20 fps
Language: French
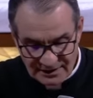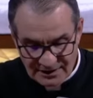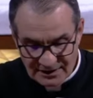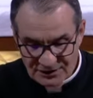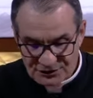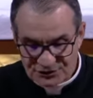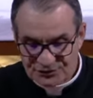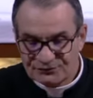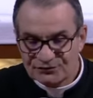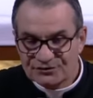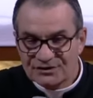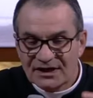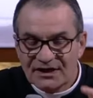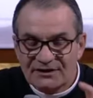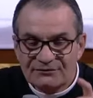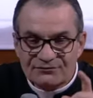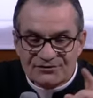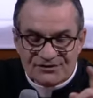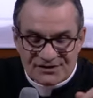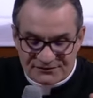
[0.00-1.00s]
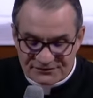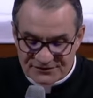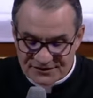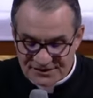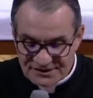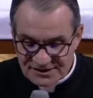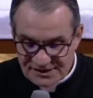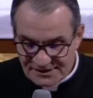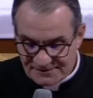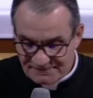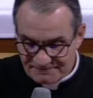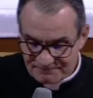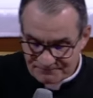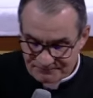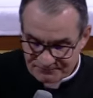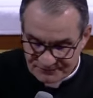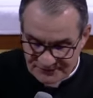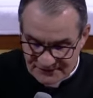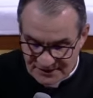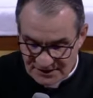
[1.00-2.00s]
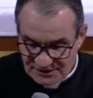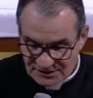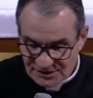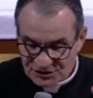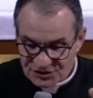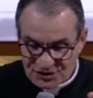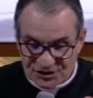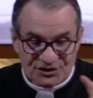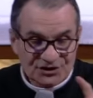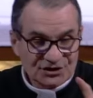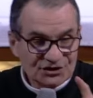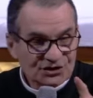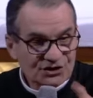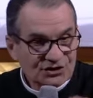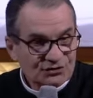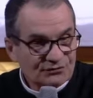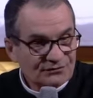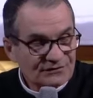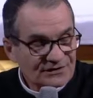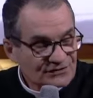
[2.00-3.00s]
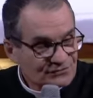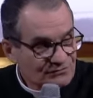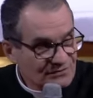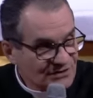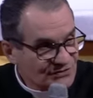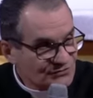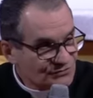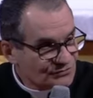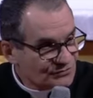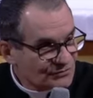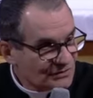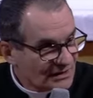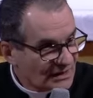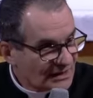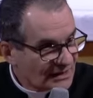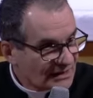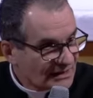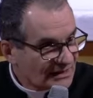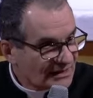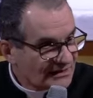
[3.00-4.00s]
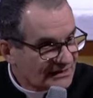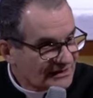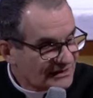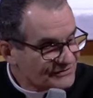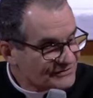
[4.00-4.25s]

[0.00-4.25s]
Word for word: Alors je voudrais vous inviter, j'ai trouvé sous les yeux la,